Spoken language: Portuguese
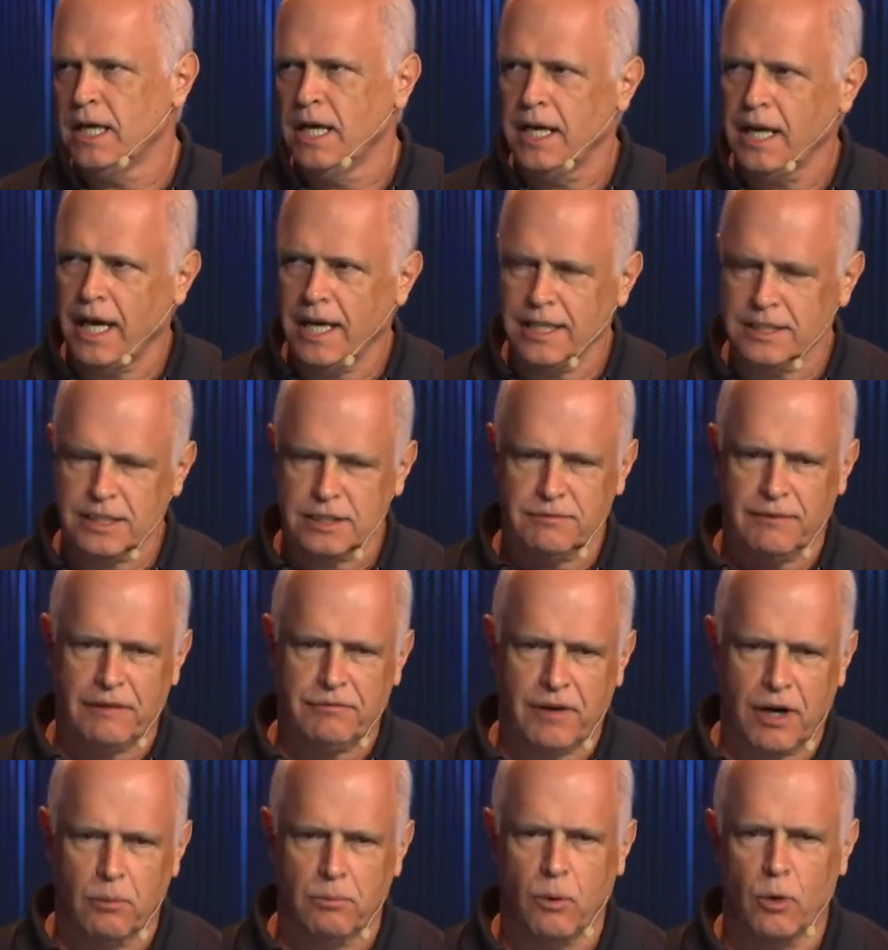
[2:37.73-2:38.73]
Aí a gente vai
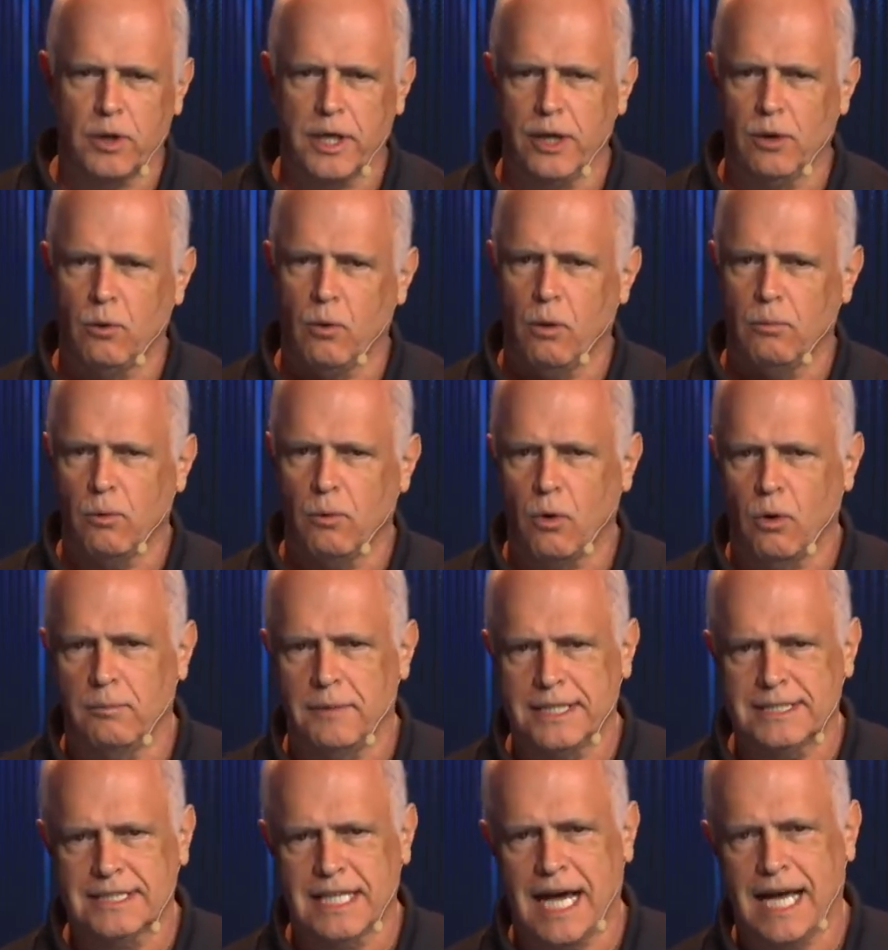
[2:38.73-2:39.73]
falar um pouquinho como
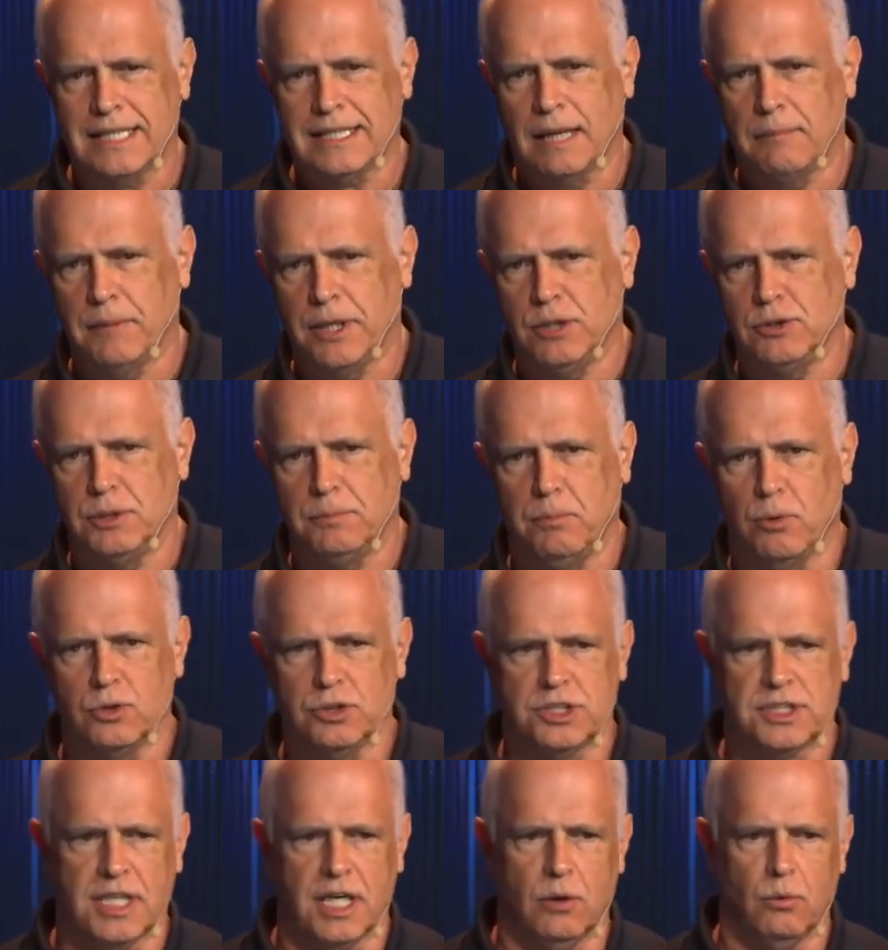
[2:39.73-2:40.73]
começar, tamanho de
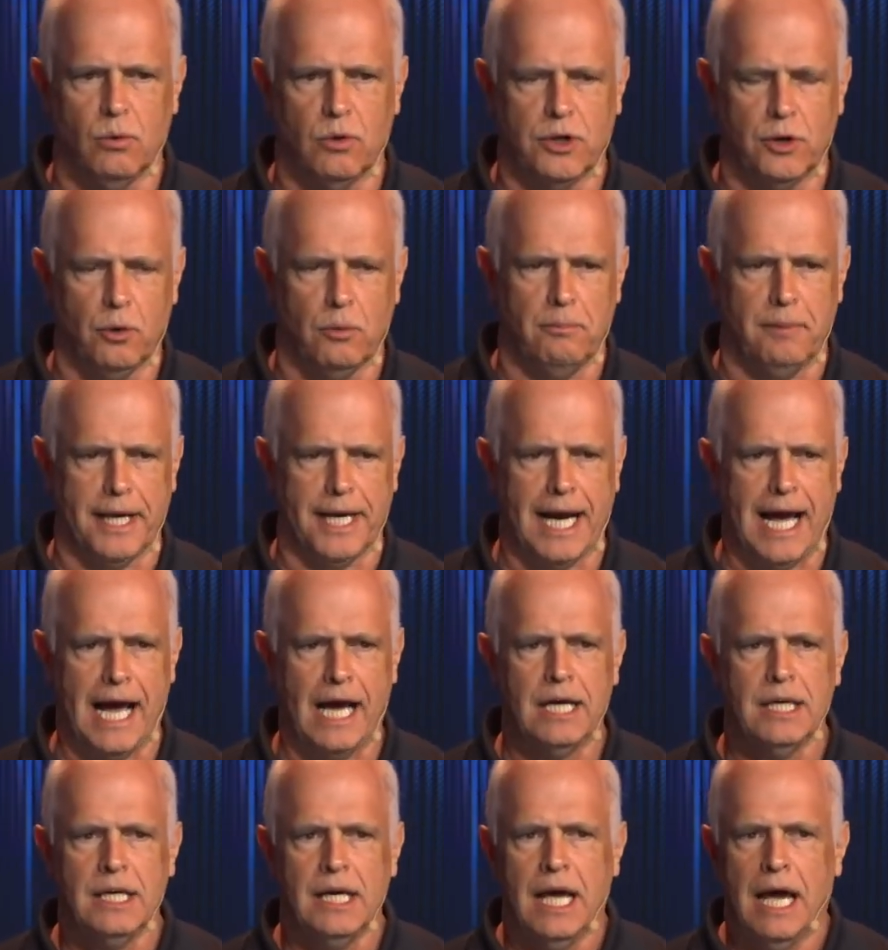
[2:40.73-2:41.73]
posição, o que operar,
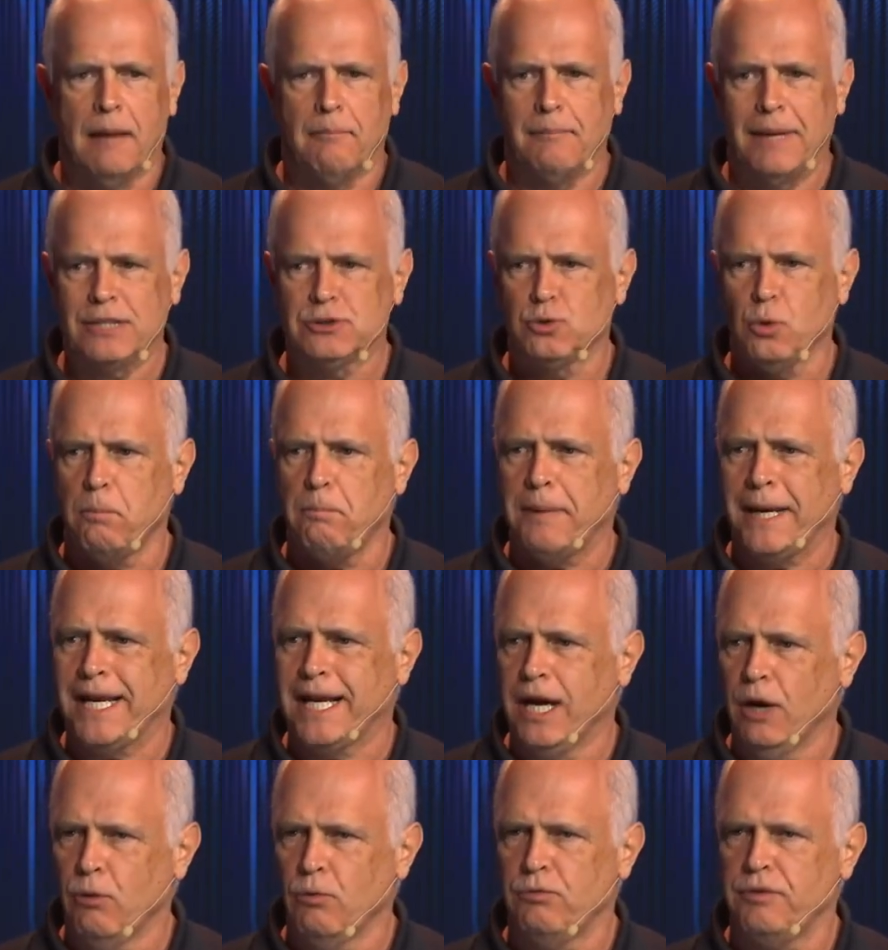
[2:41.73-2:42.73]
mas o
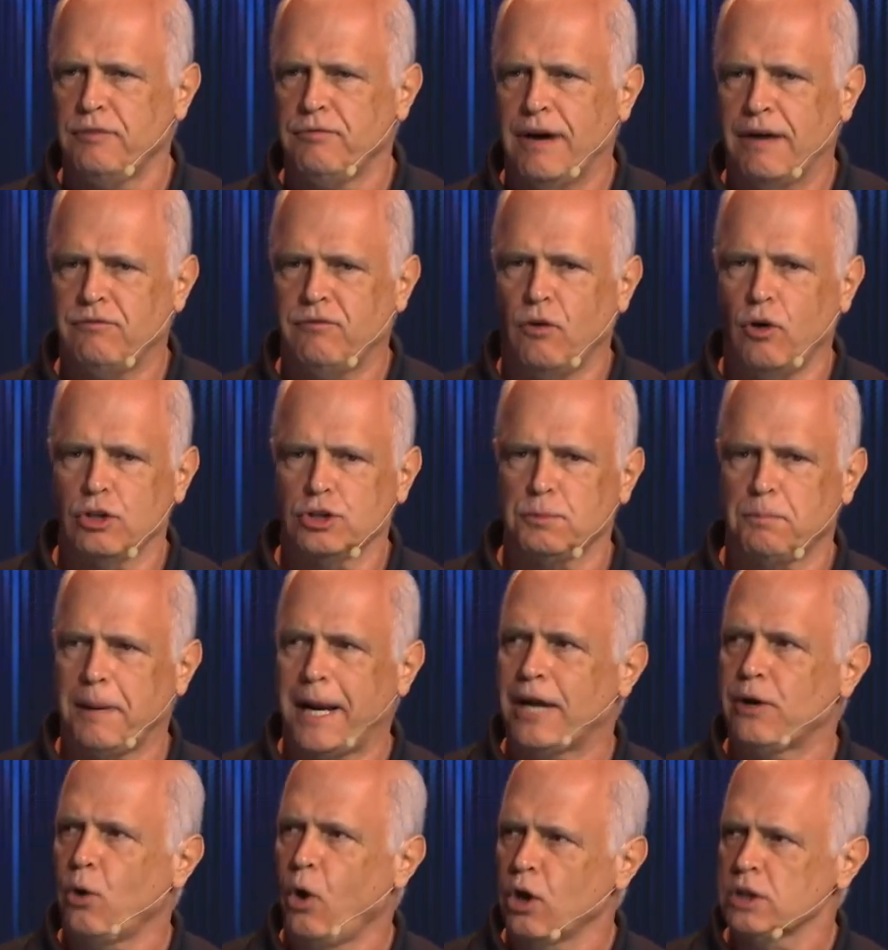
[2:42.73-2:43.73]
pregão Viva Voz, para
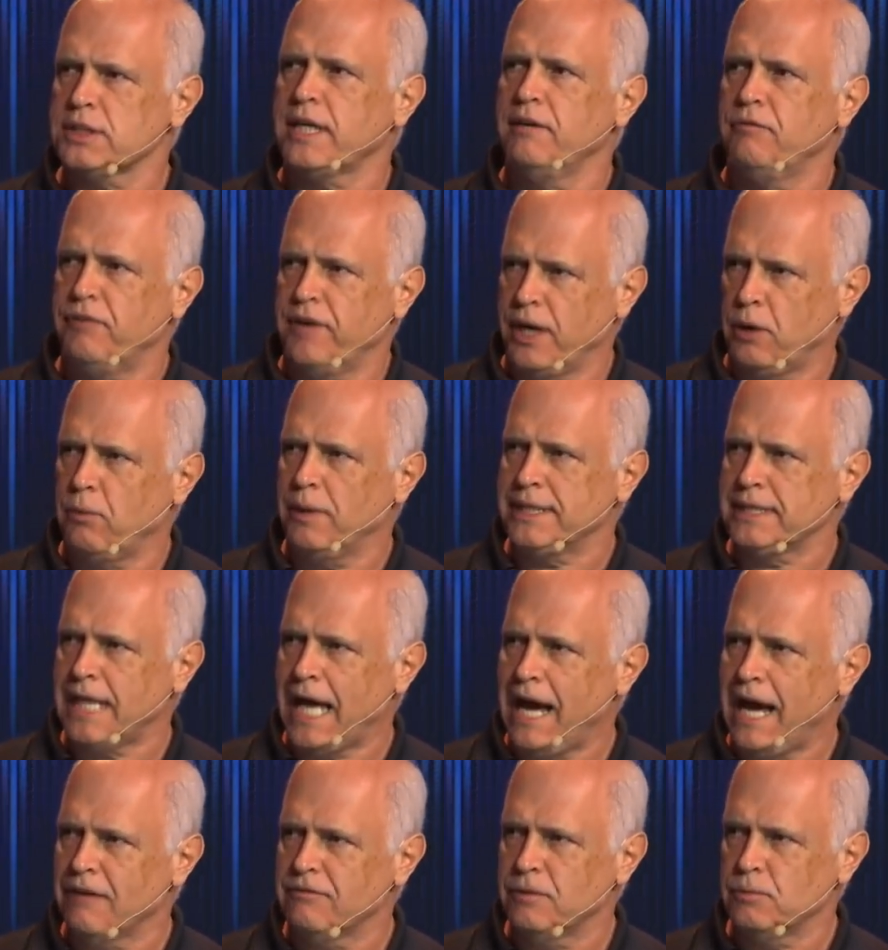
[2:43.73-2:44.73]
nós que
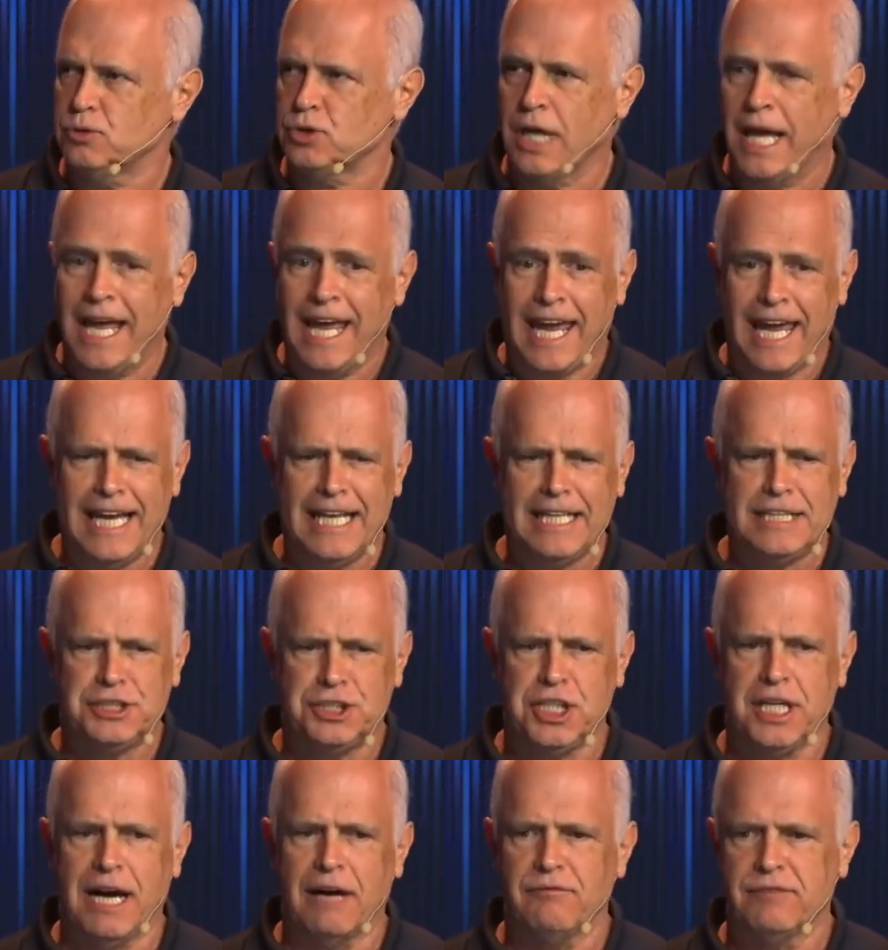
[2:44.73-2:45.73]
frequentávamos, ele
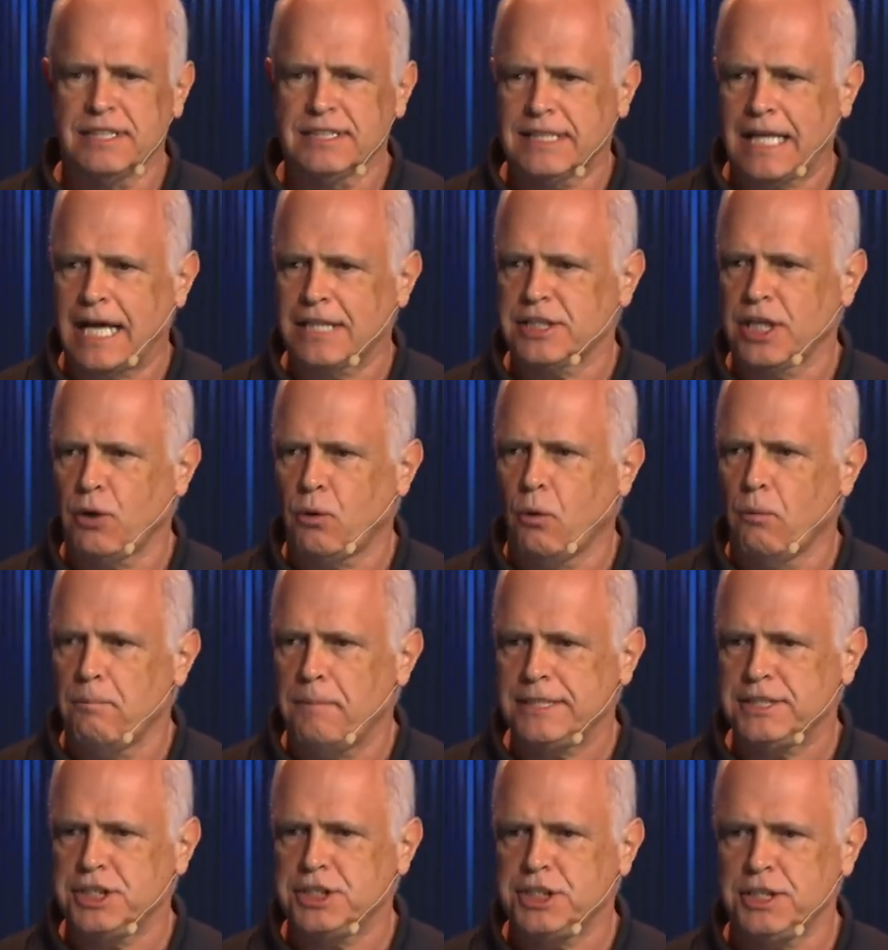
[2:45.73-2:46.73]
tinha a vantagem
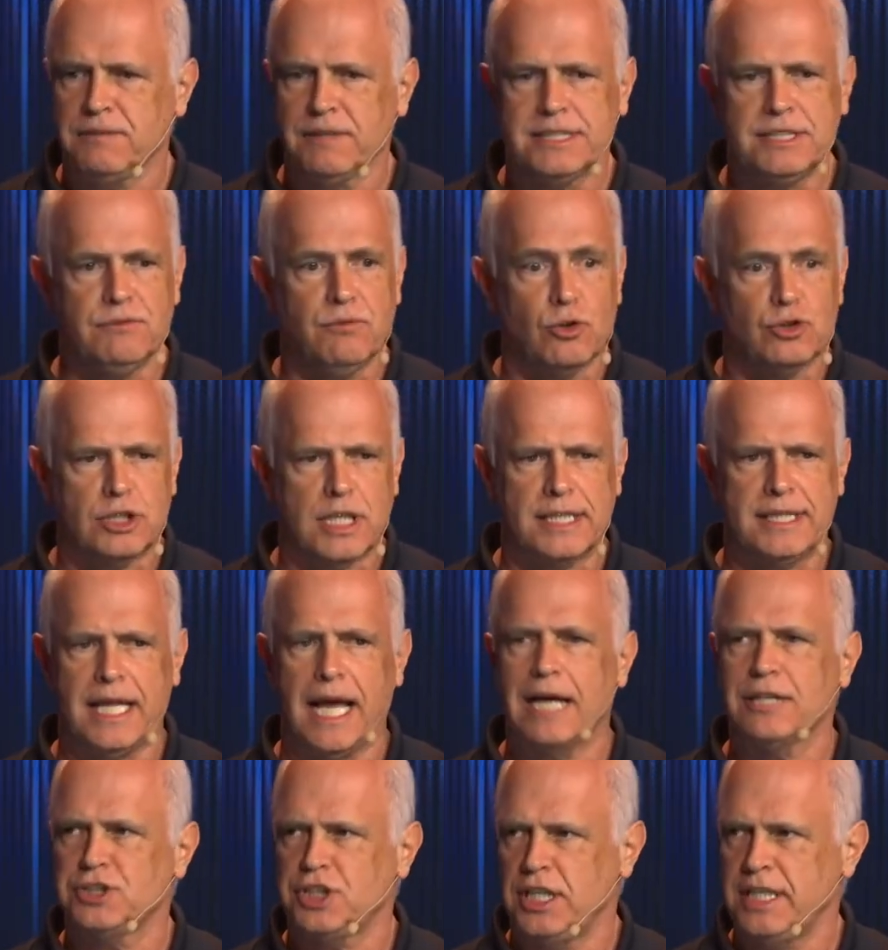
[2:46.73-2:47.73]
competitiva de você ter
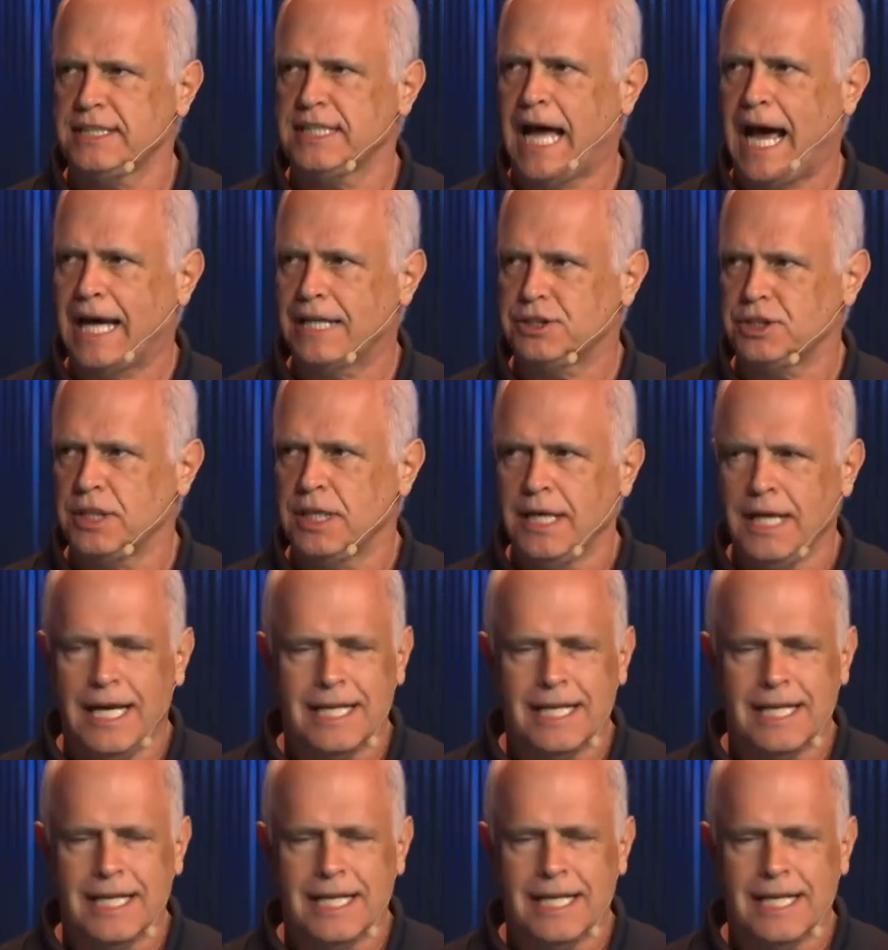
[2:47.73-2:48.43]
agilidade.